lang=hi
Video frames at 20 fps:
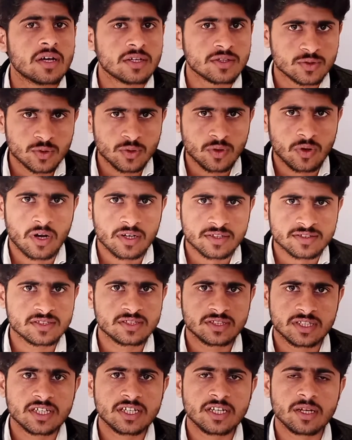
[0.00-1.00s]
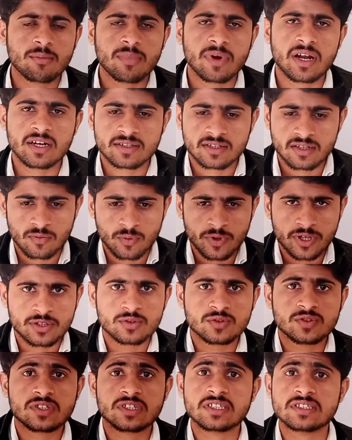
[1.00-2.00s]
जो ऑक्सीजनेटेड ब्लड था वो एक
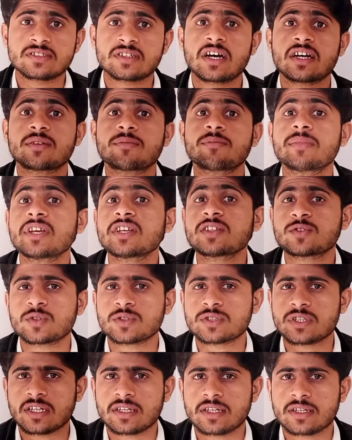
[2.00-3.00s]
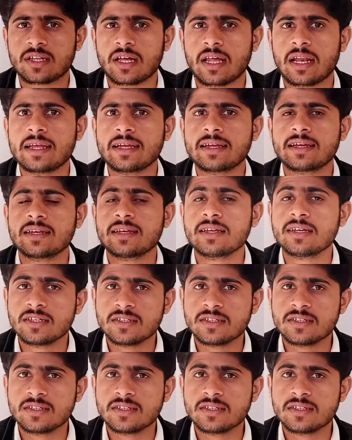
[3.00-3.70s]
दूसरे के साथ मिक्स हो जाता था लेकिन